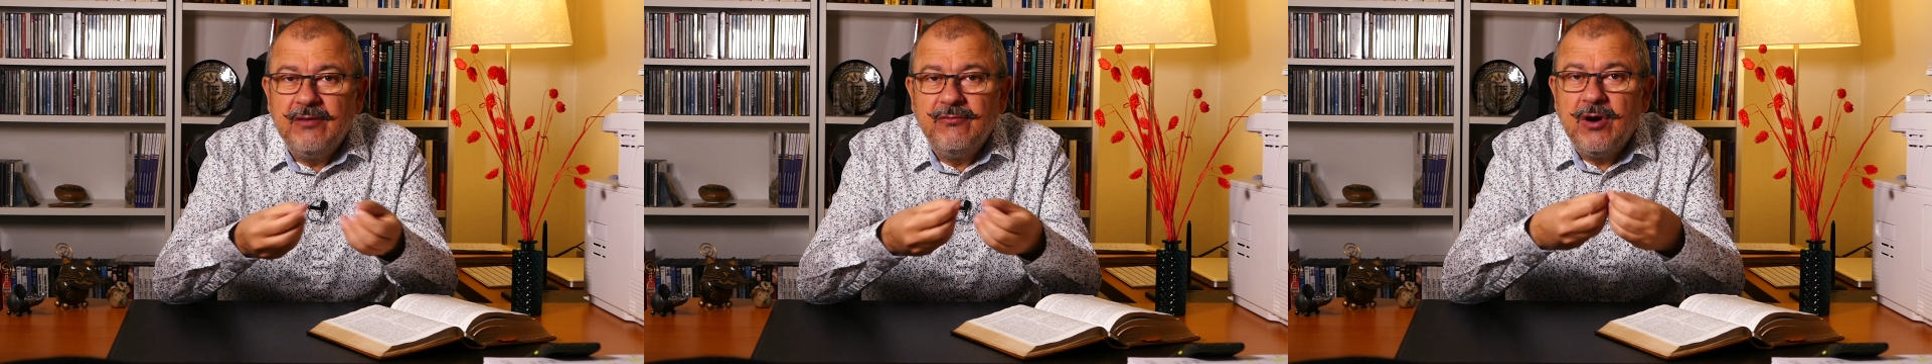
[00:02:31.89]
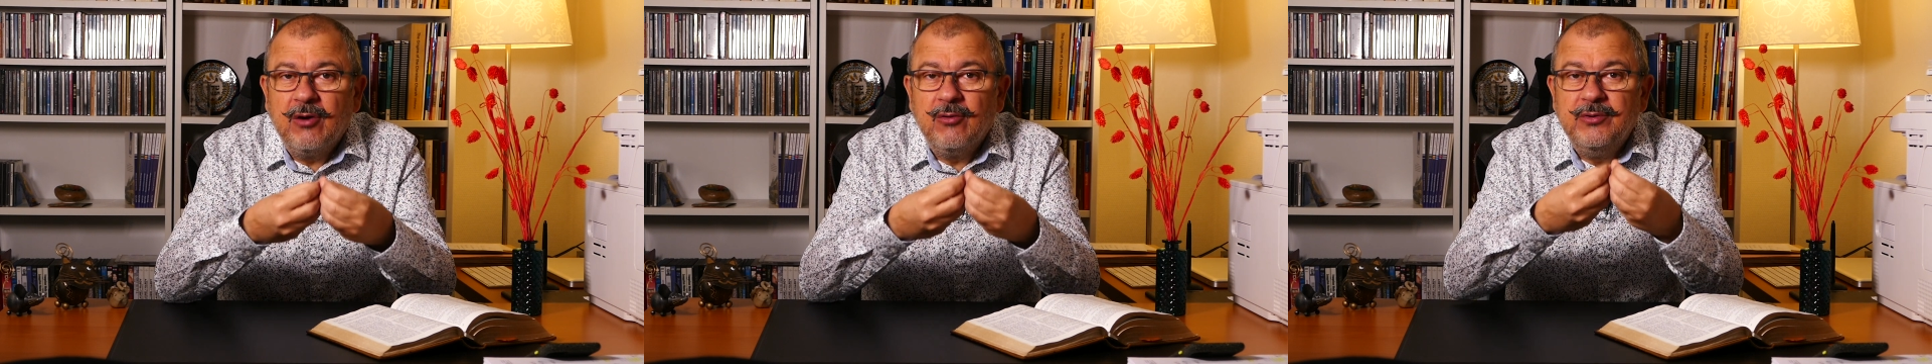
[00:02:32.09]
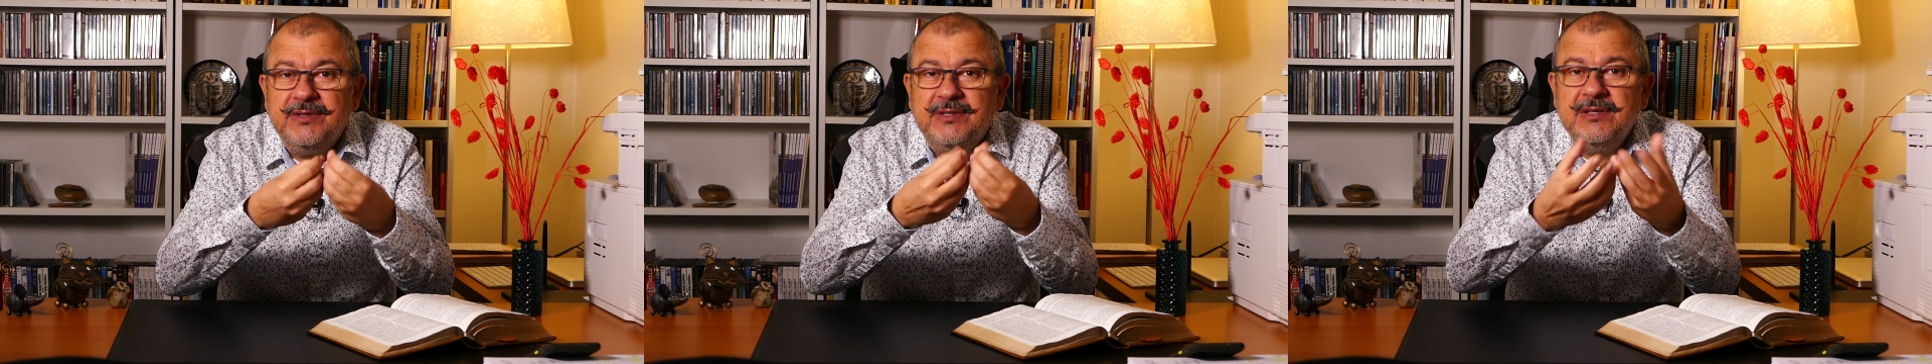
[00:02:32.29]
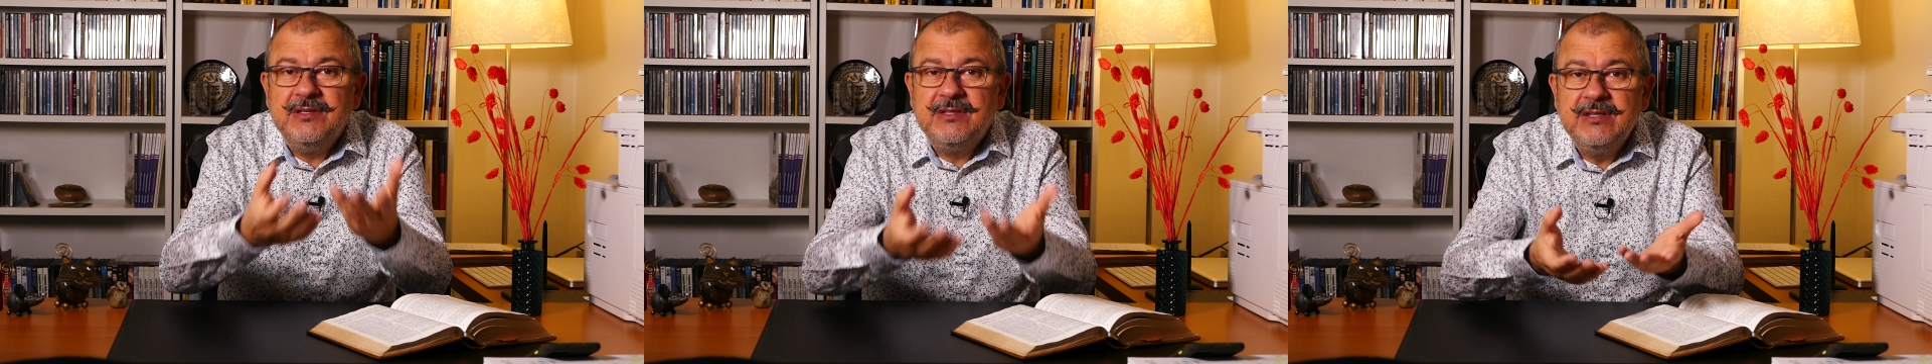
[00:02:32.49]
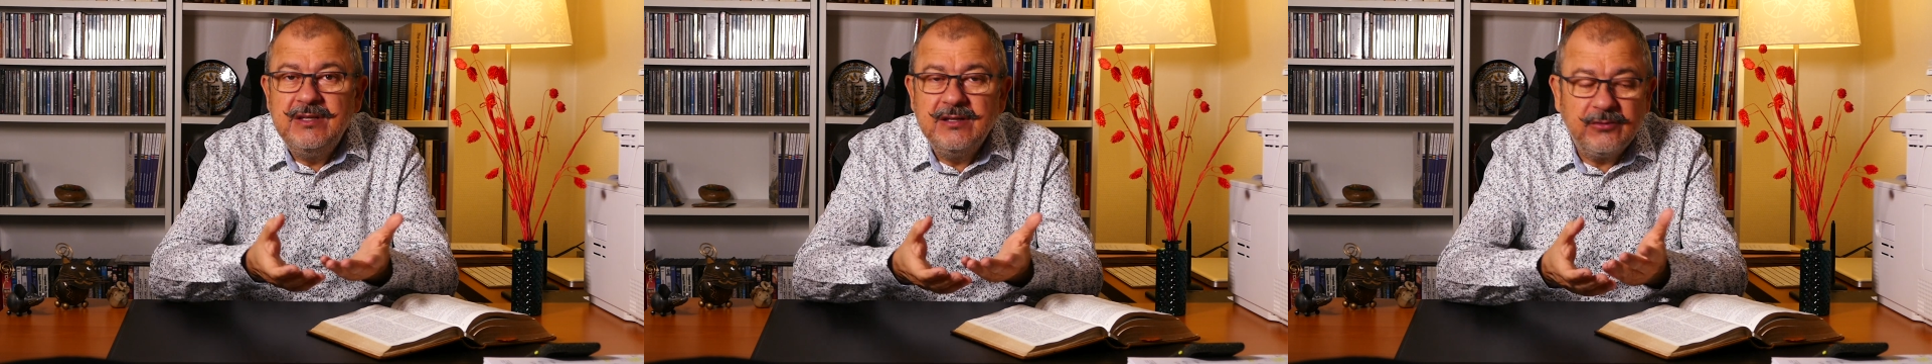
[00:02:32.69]
avoir le
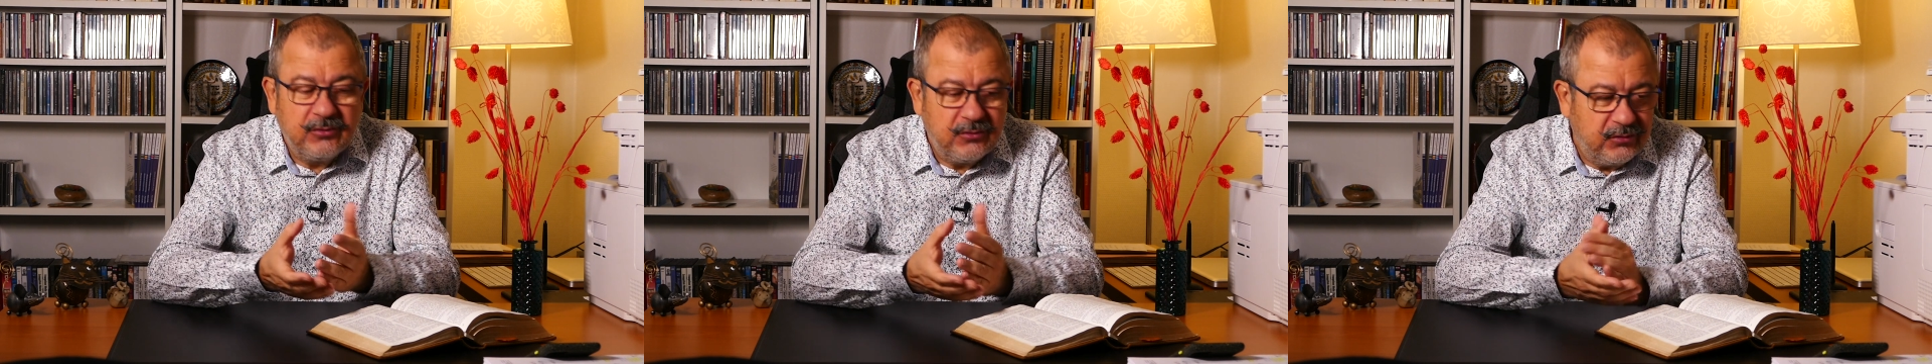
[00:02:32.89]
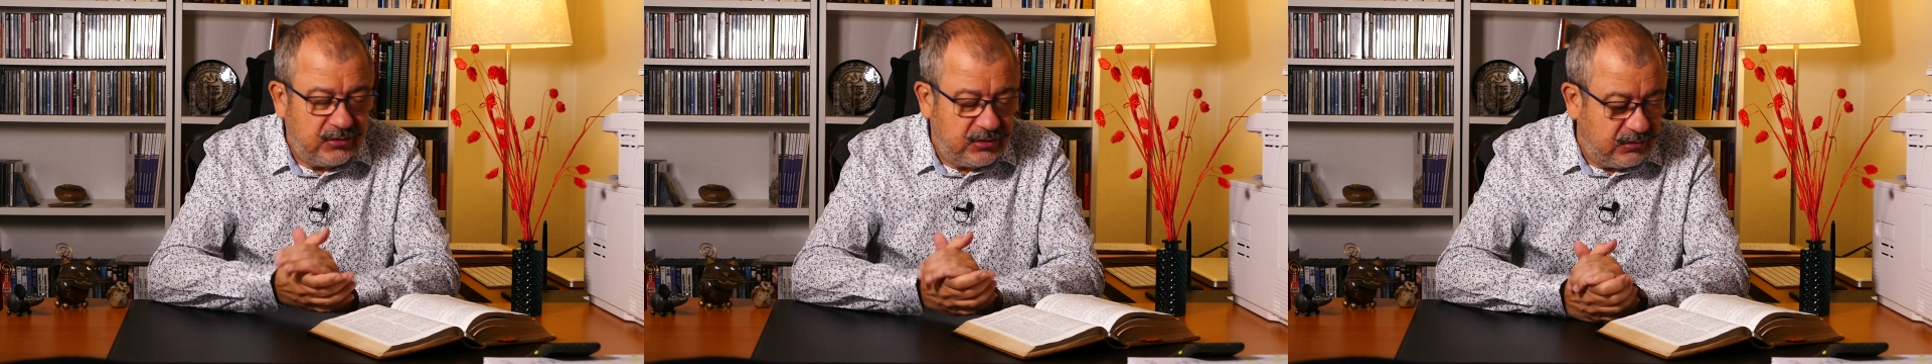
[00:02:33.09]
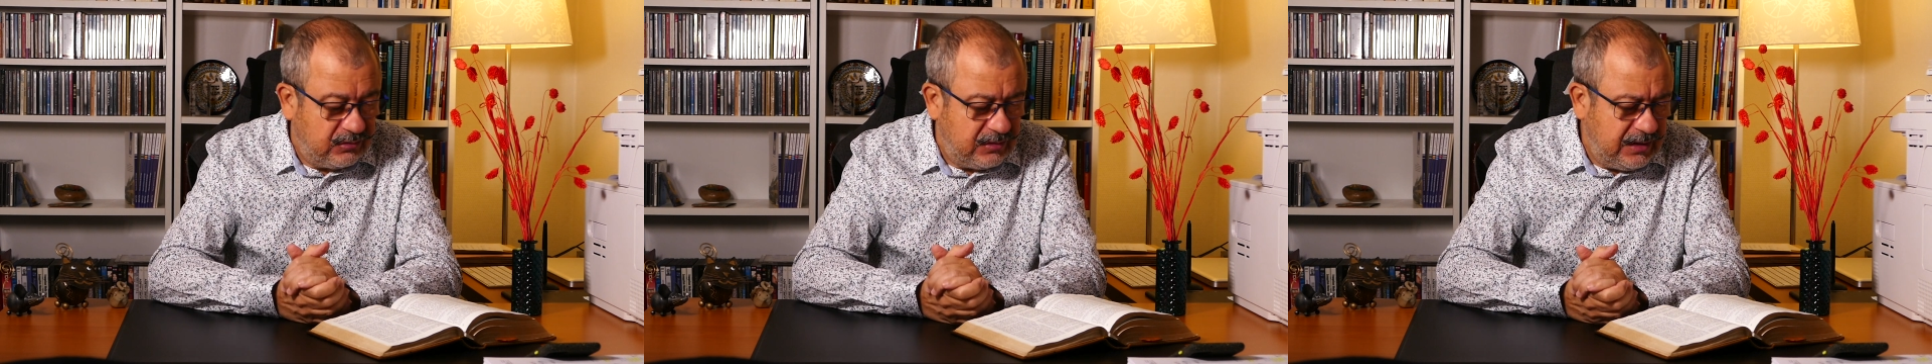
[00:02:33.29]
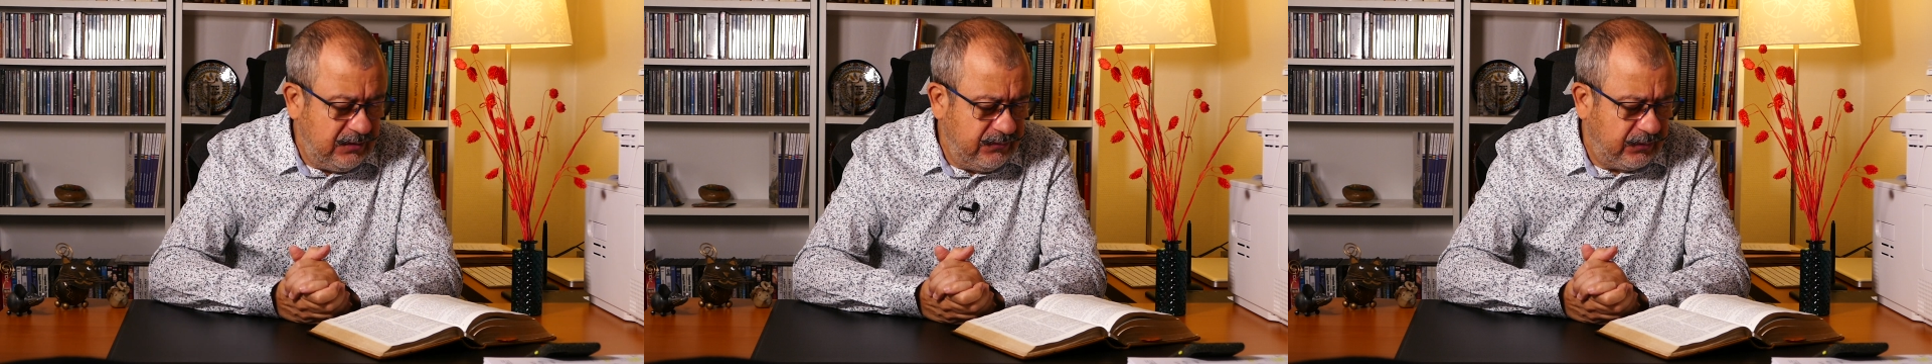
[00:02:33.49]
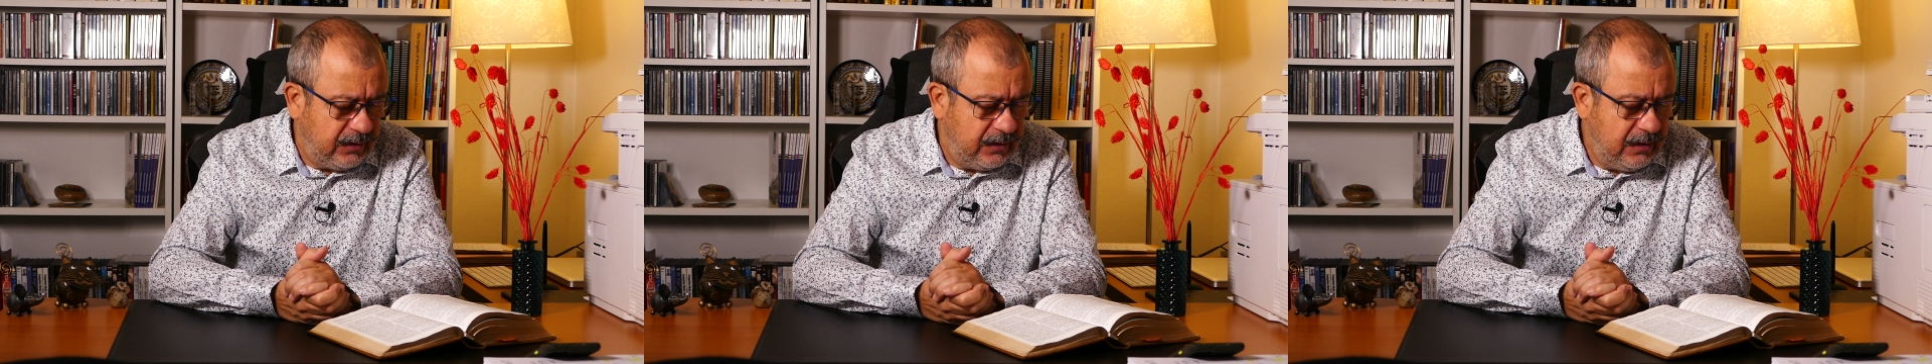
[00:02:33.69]
désir de le
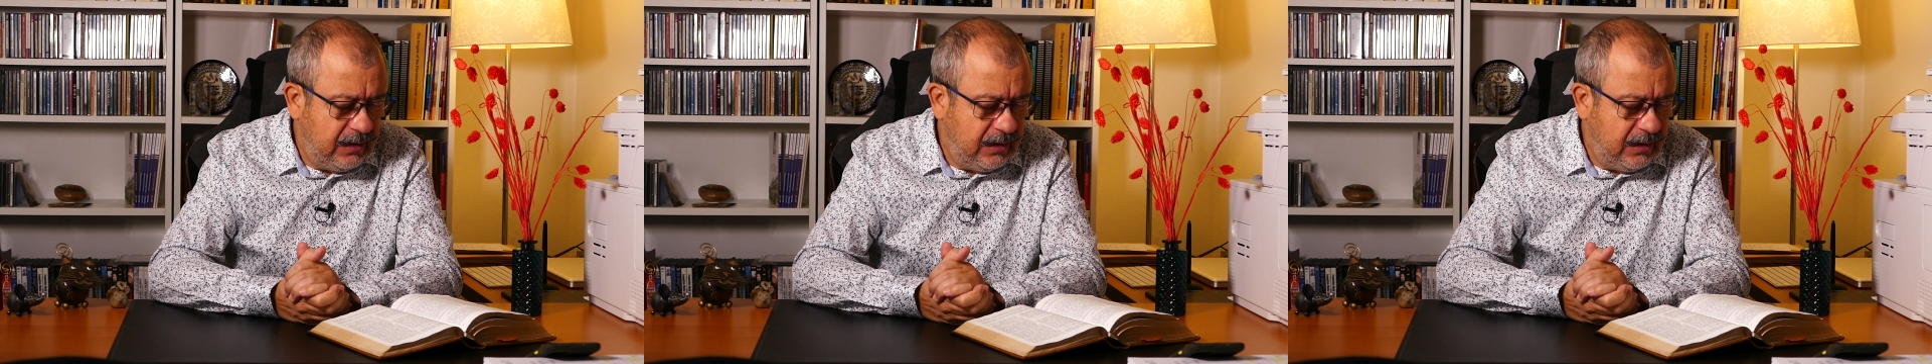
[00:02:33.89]
suivre,